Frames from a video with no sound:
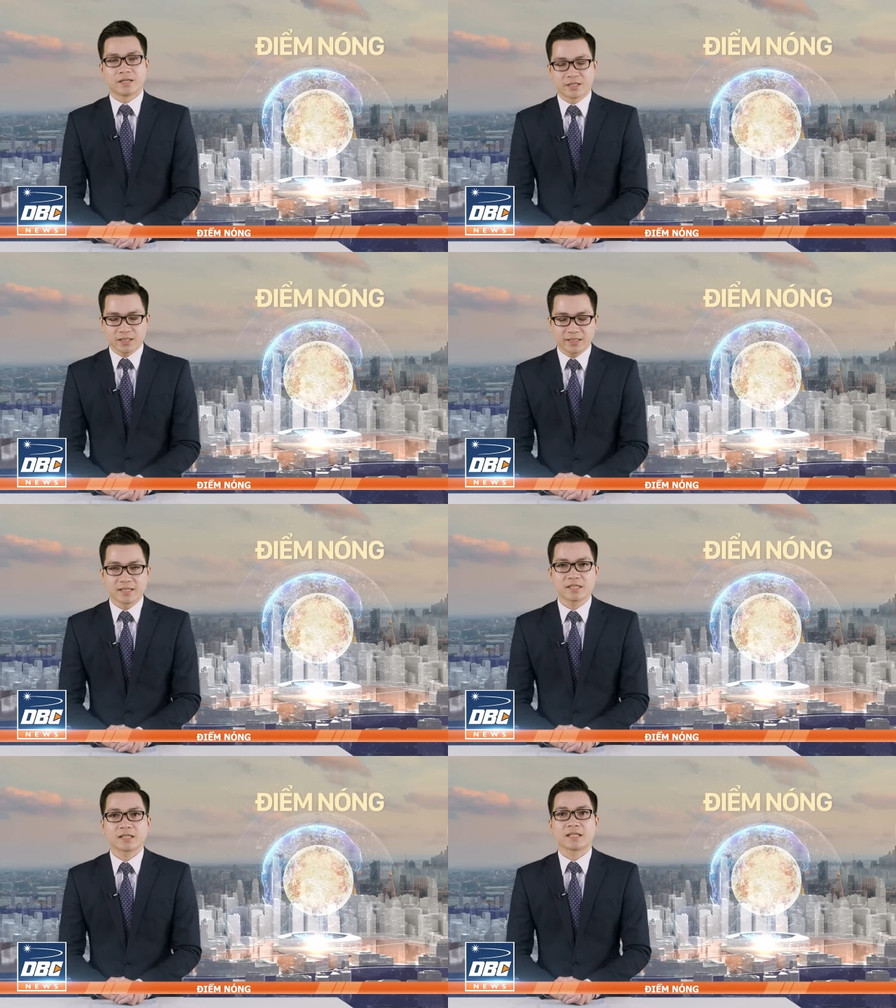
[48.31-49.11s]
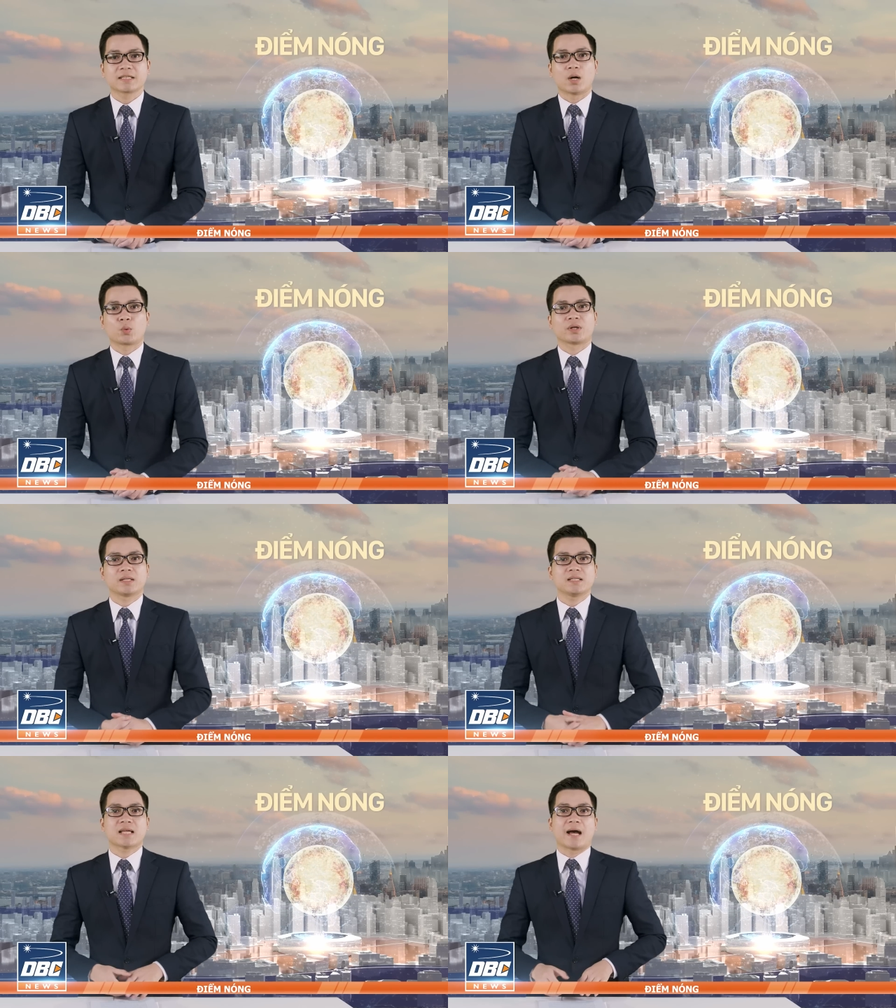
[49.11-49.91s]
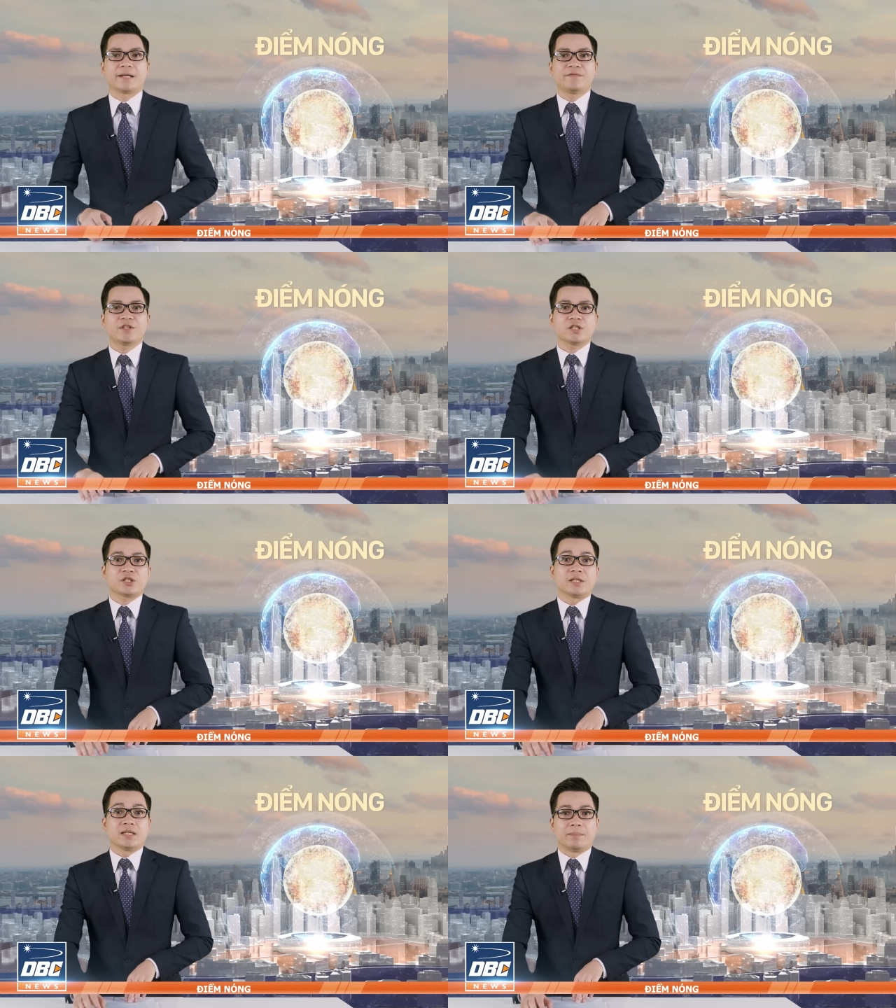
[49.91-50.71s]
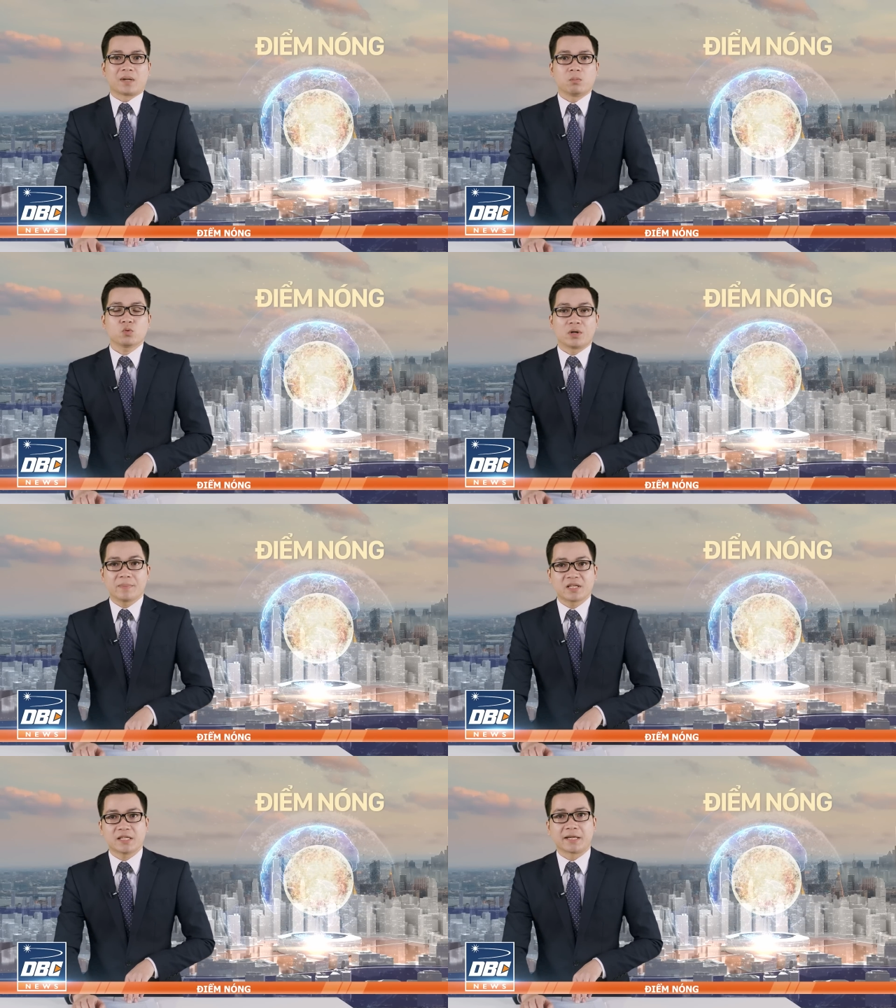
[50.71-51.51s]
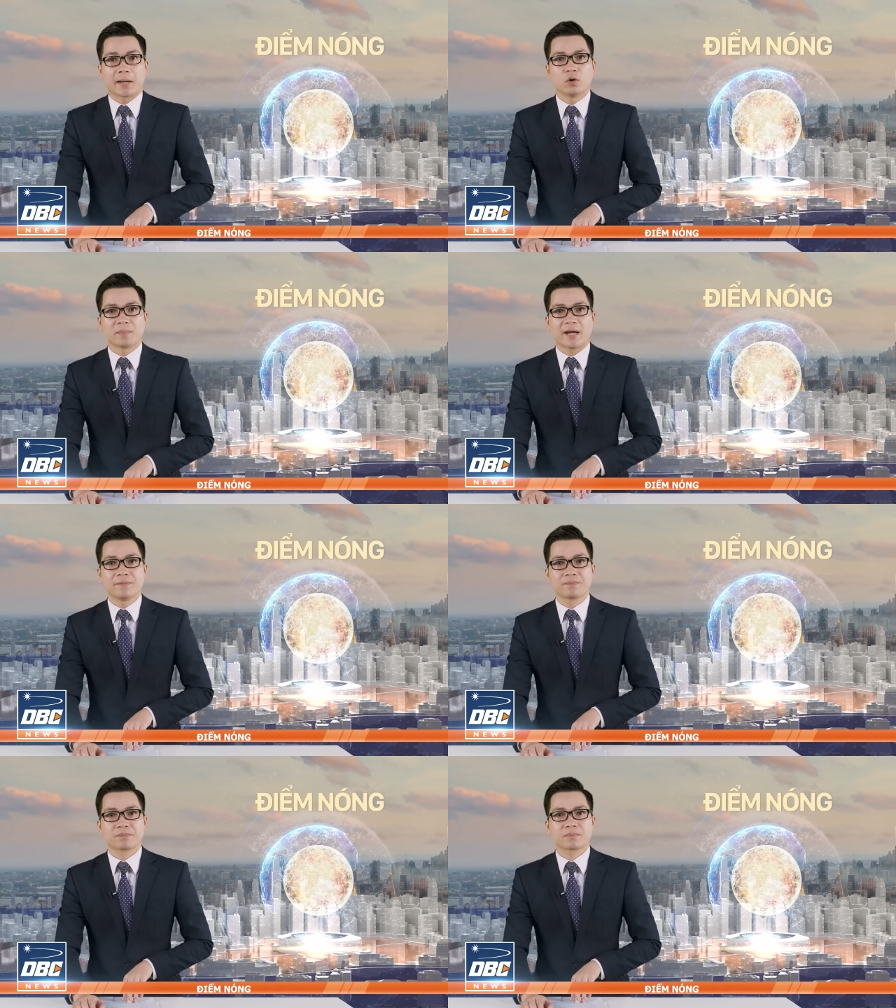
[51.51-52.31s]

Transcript: Trần Tiến xin kính chào quý khán thính giả đến với chương trình Điểm Nóng của DBC ngày hôm nay.